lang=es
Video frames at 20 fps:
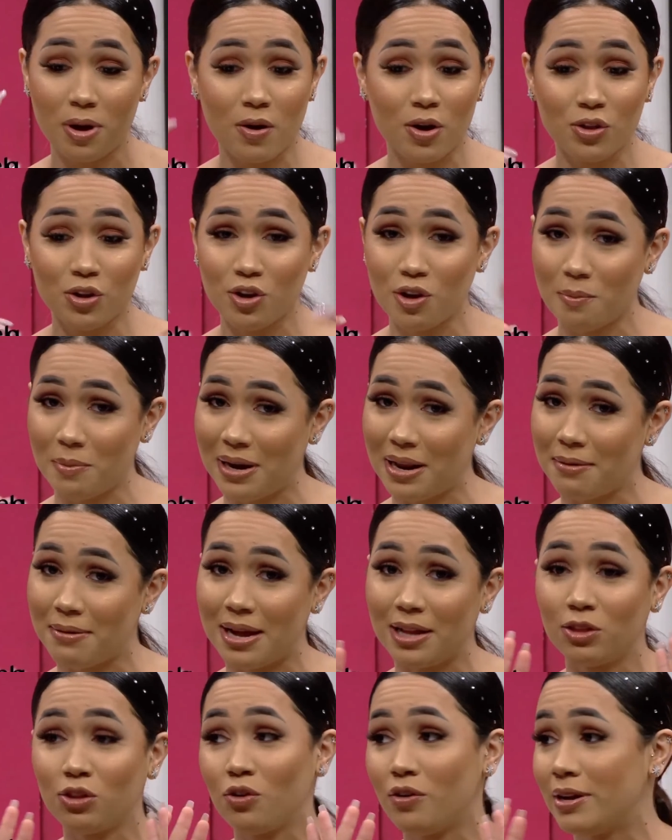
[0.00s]
cuando yo me
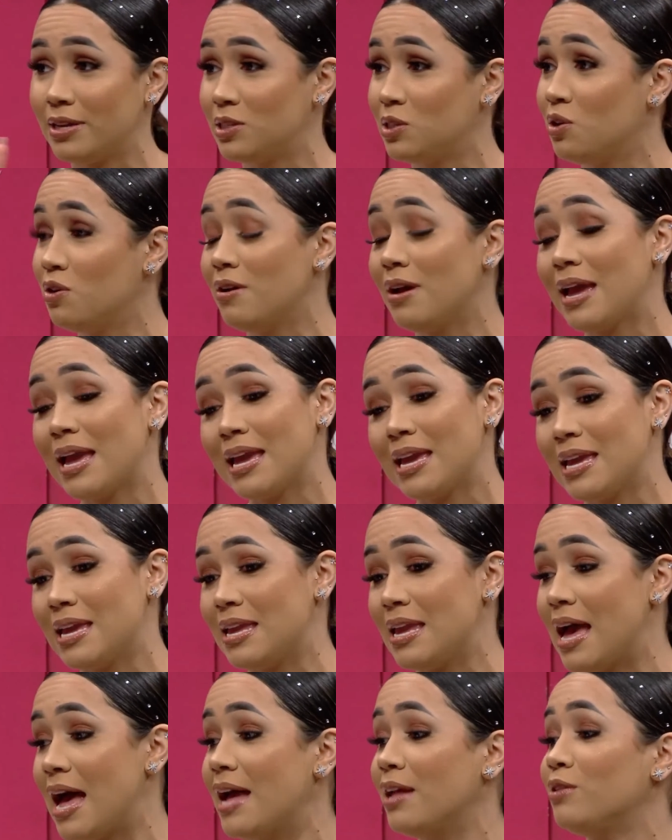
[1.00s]
levanto, eso es y
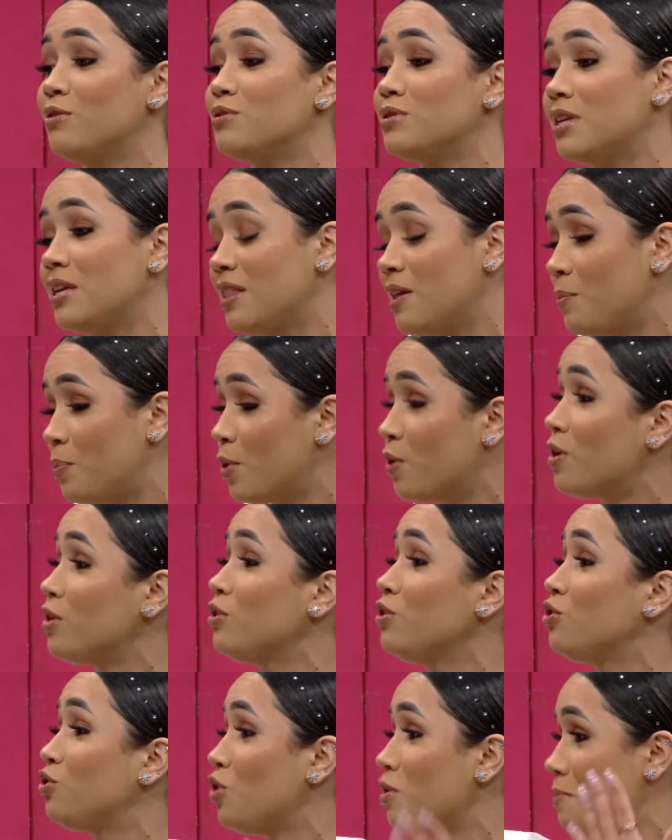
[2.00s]
ya. Entonces, después
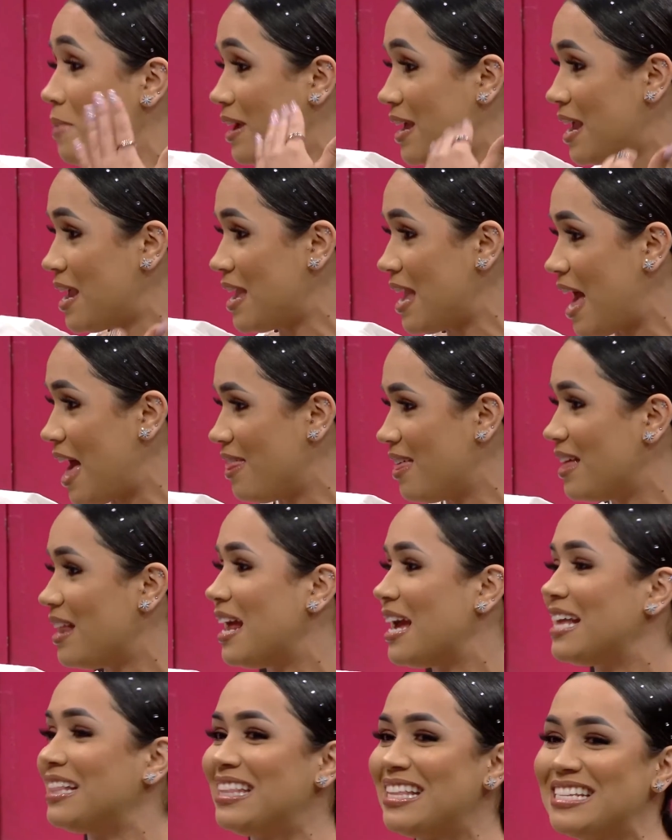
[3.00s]
cuando estoy maquillada,
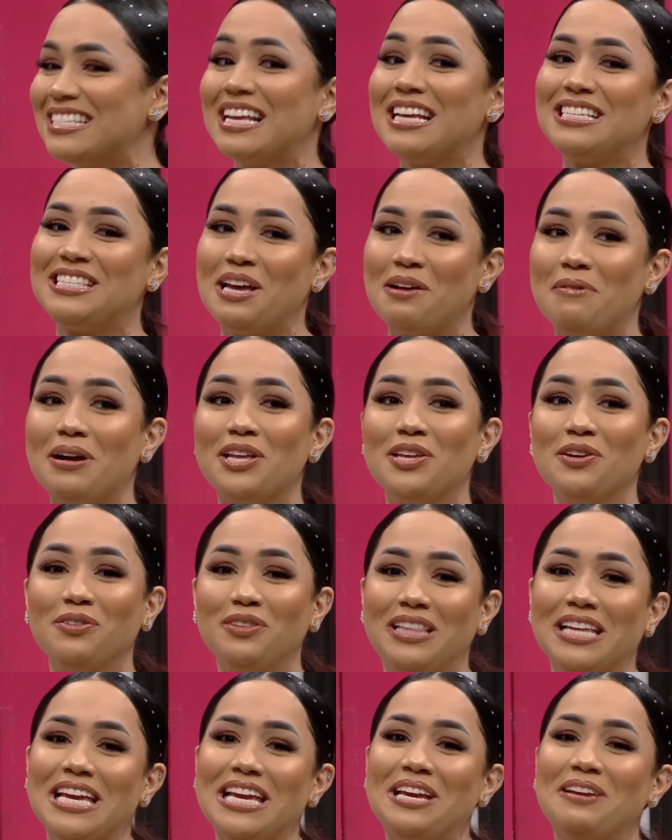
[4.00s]
la gente dice, se bañó
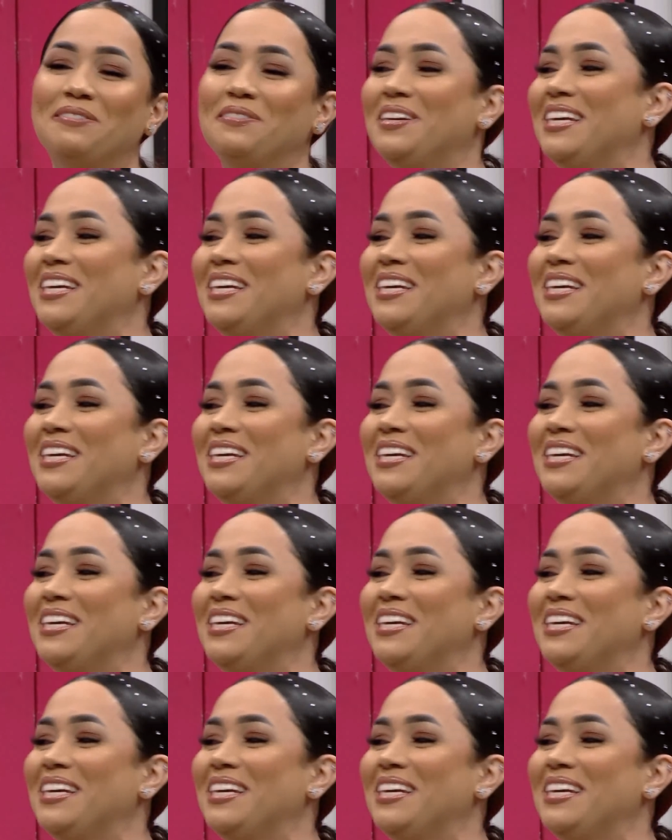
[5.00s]
Timmy.